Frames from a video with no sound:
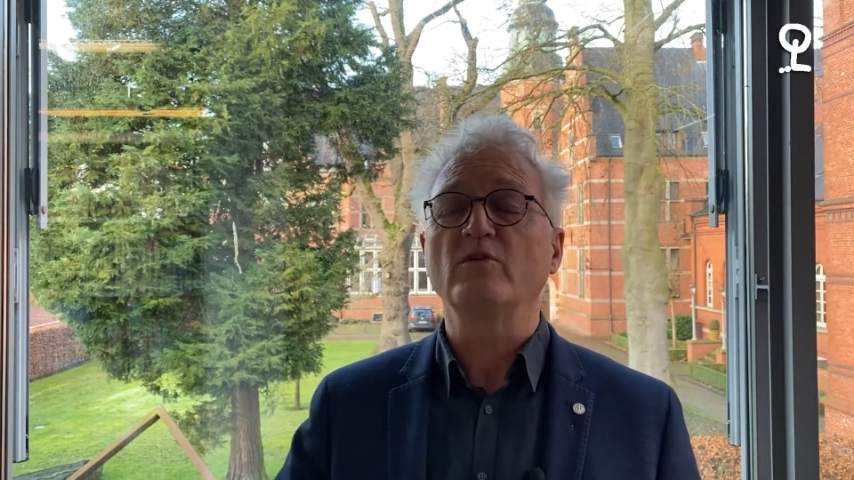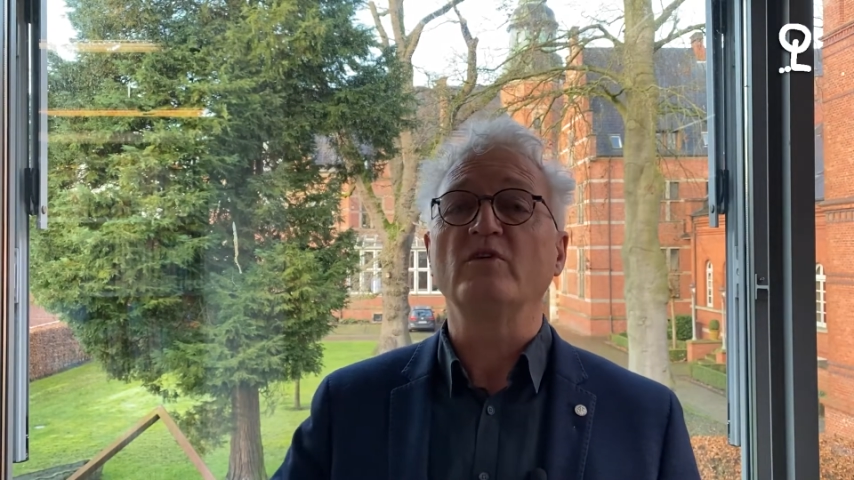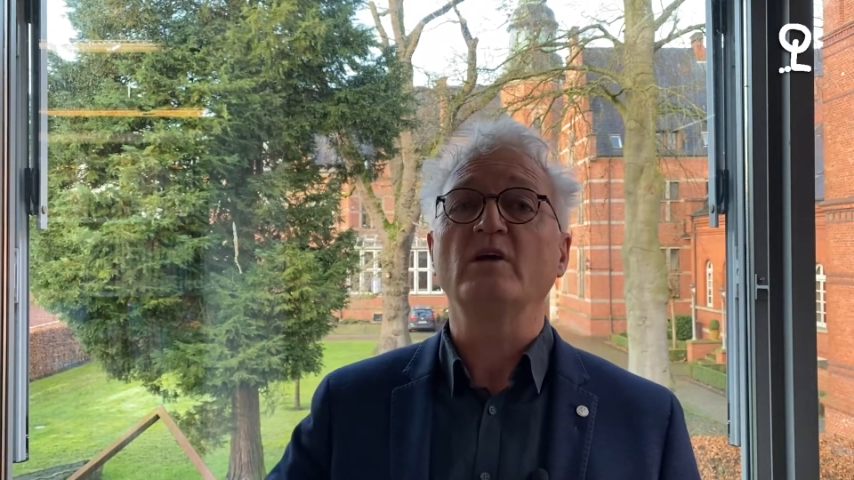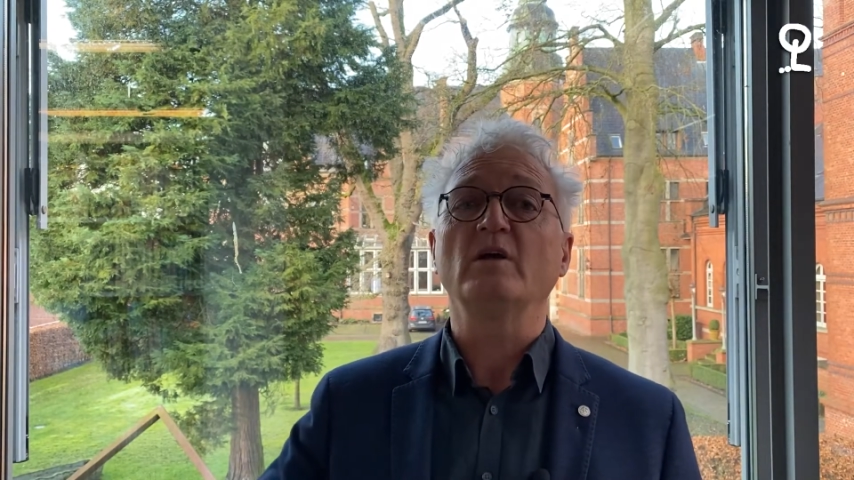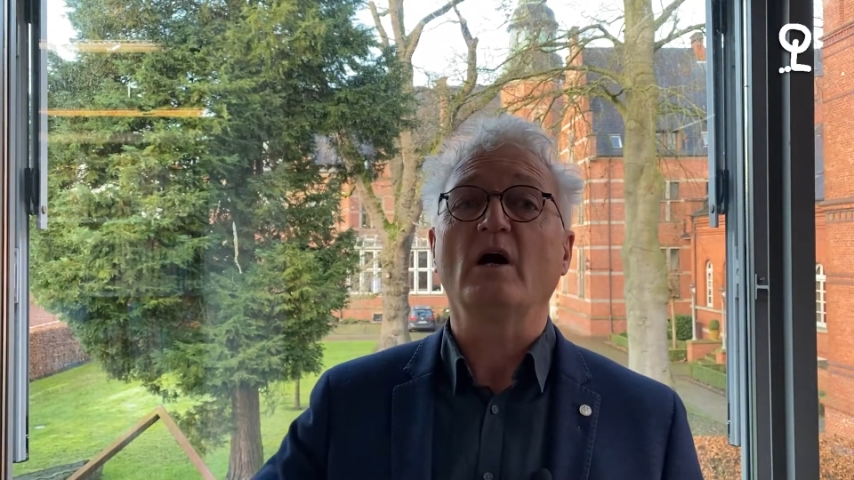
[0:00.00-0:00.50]

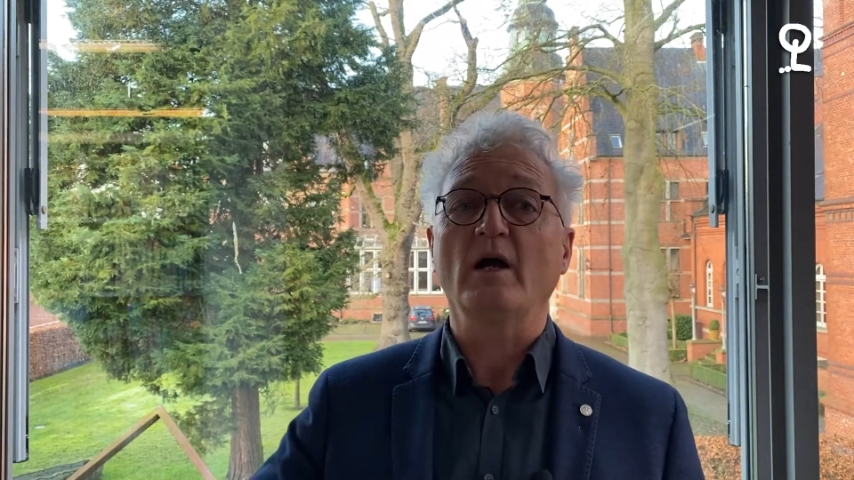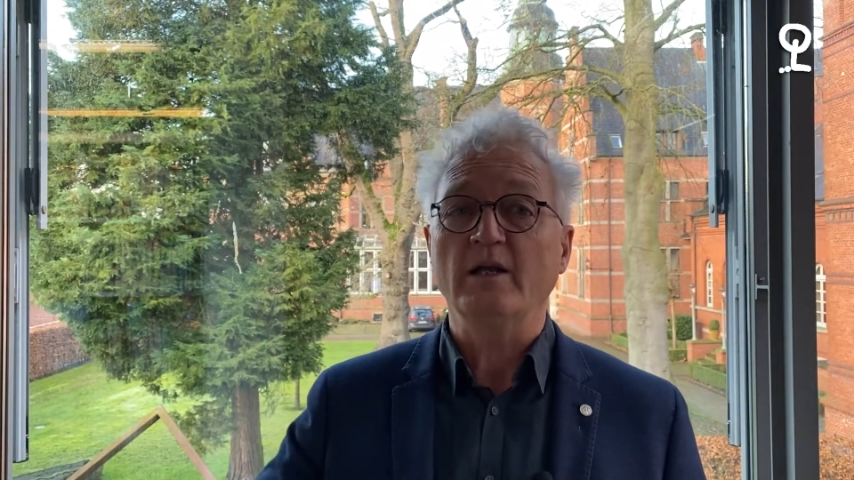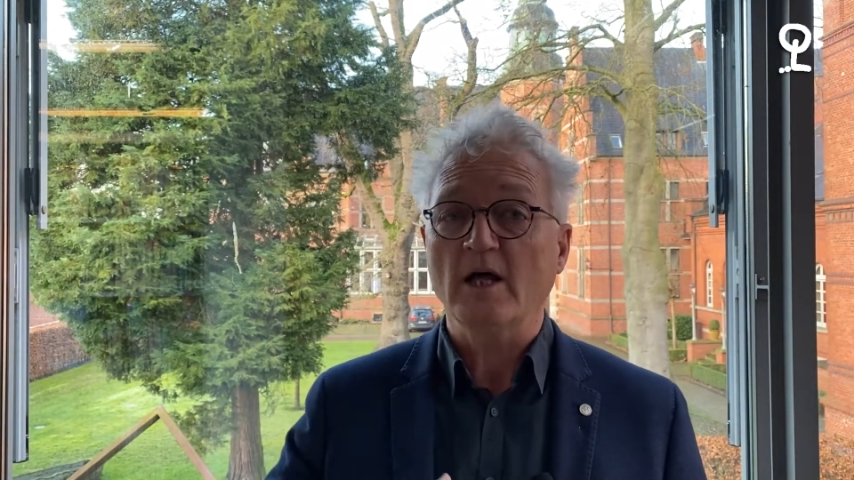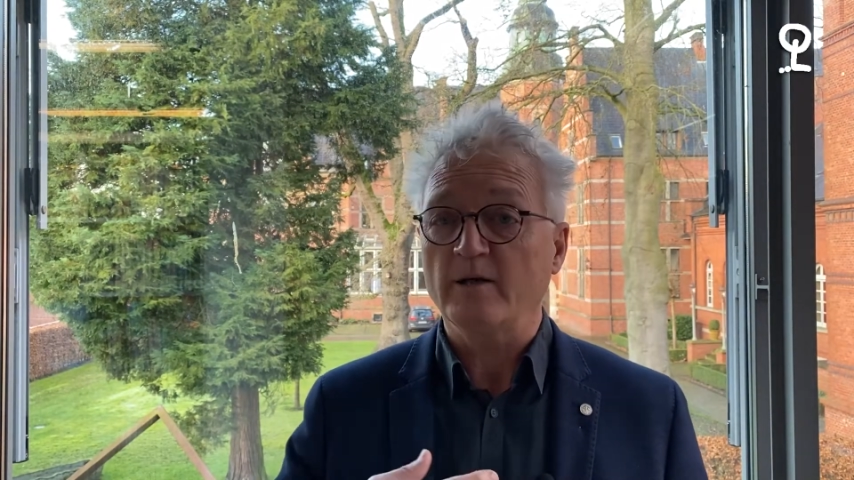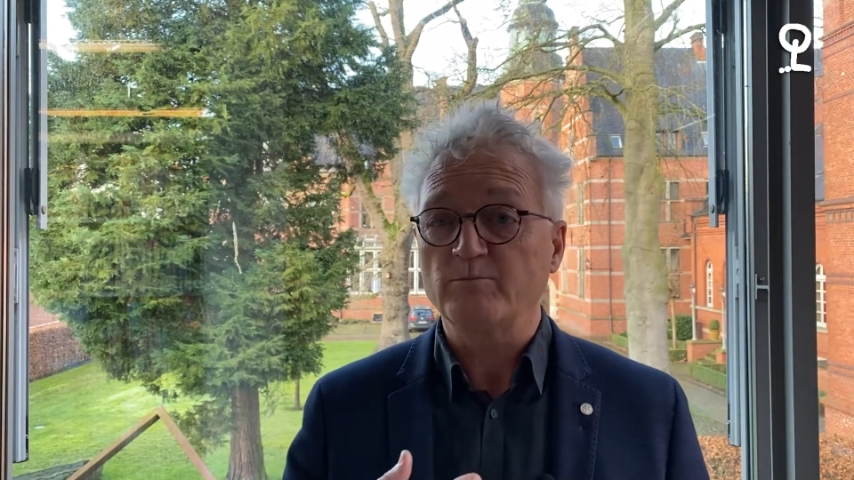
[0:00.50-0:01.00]
sich
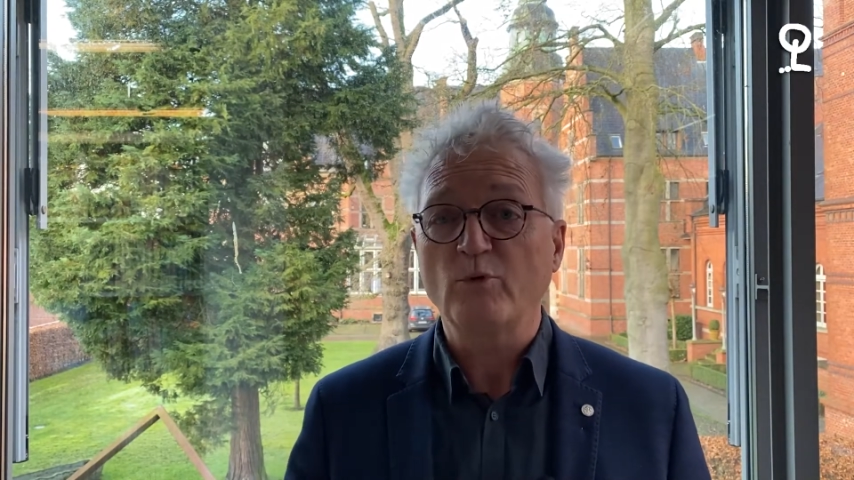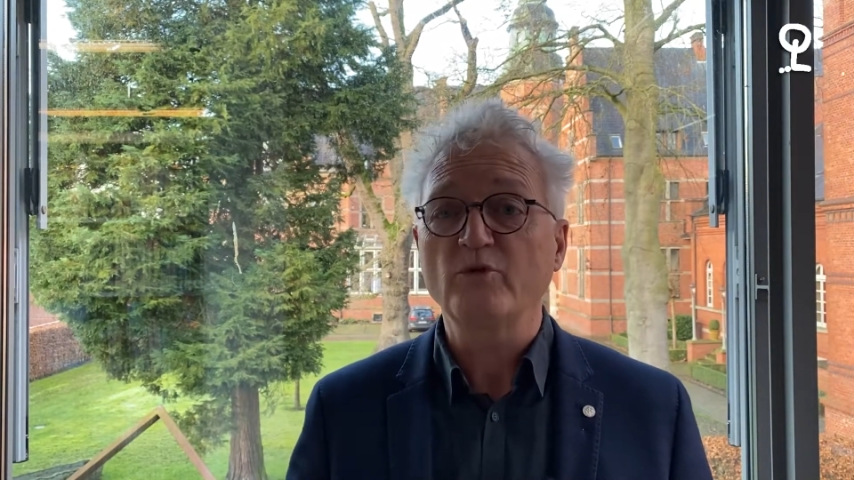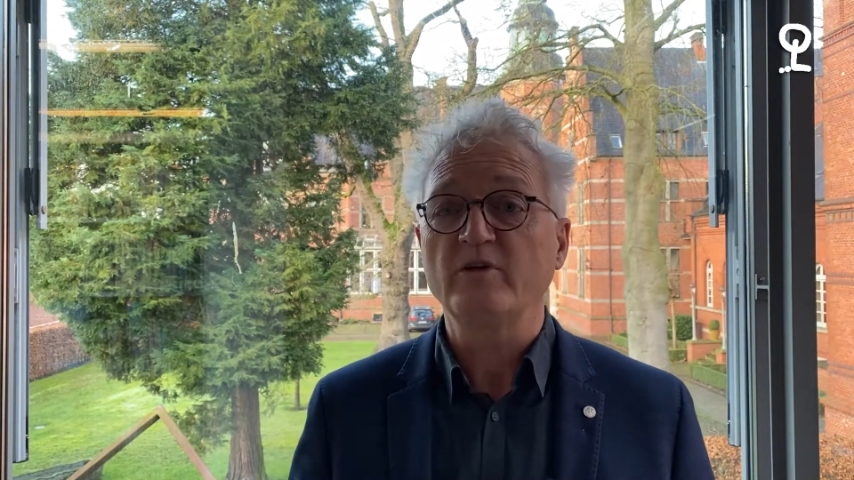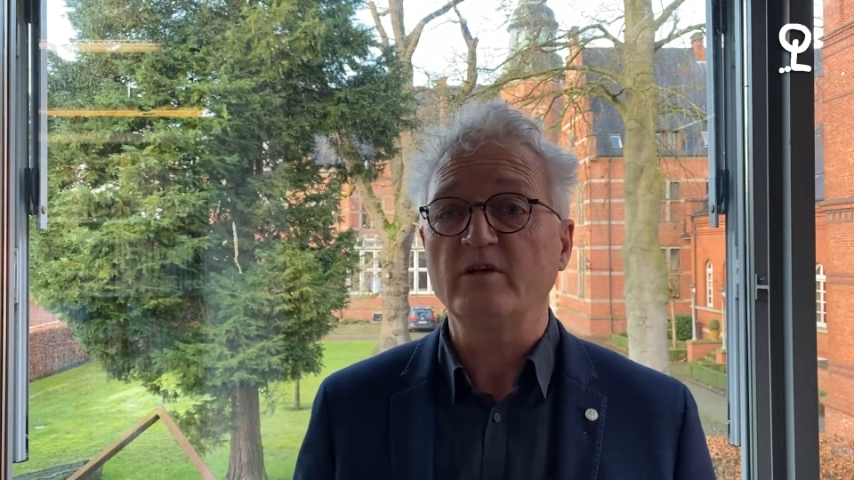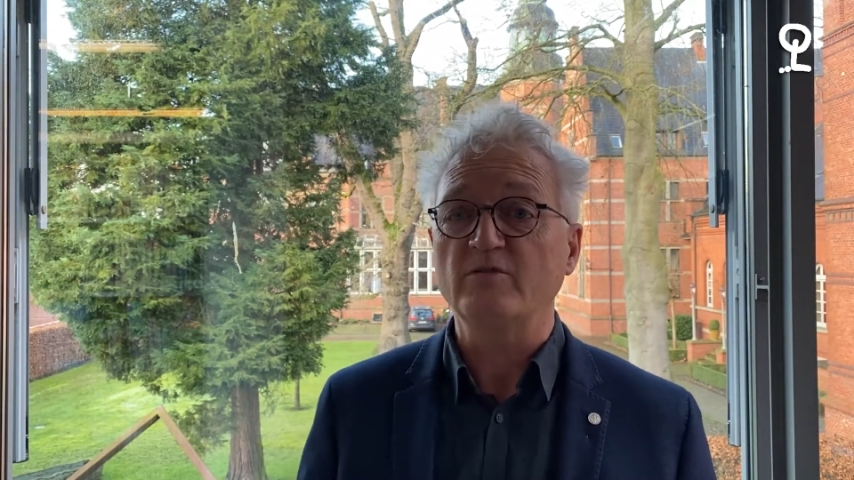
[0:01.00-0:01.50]
in ein
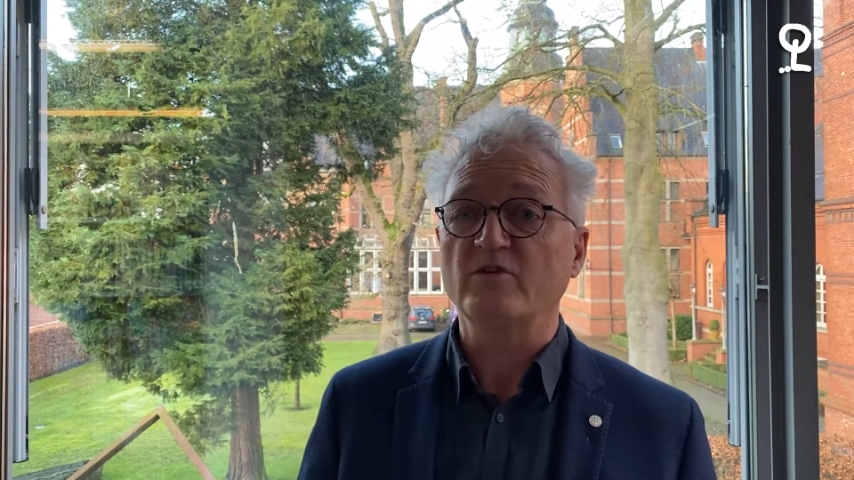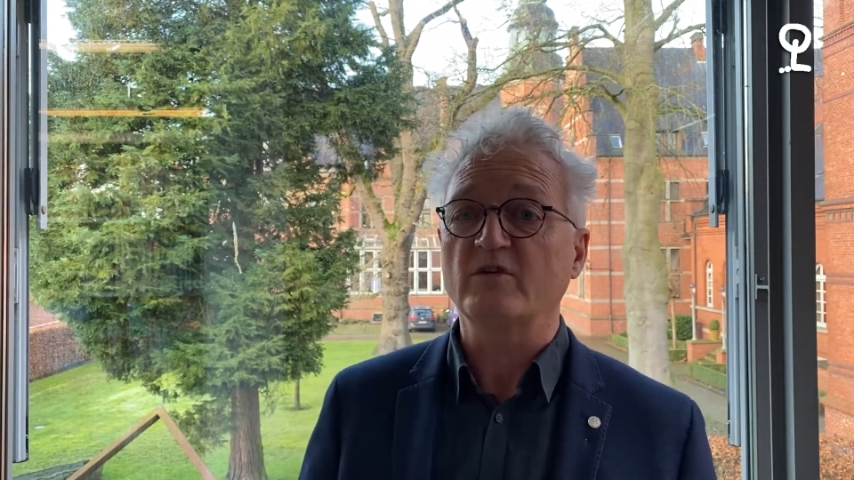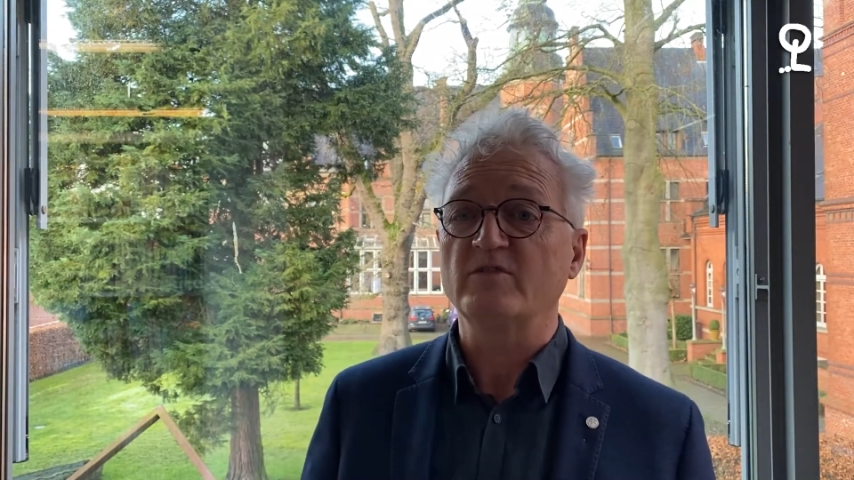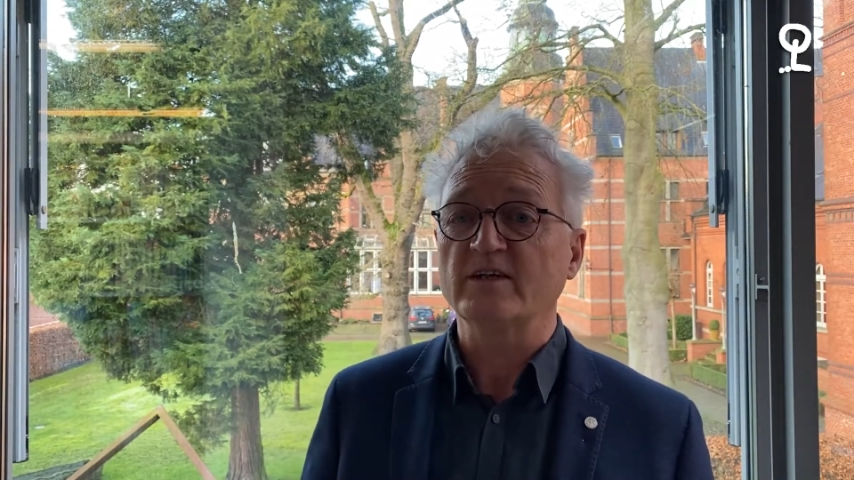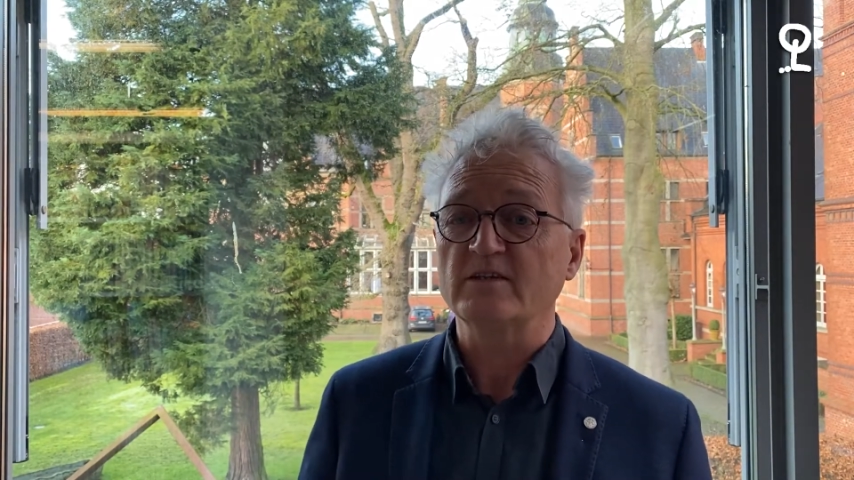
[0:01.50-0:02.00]
positives
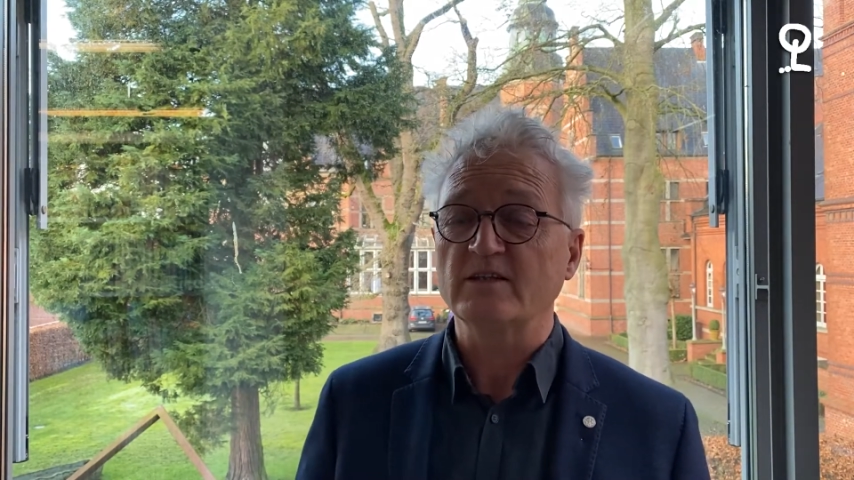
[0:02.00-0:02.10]
gewandelt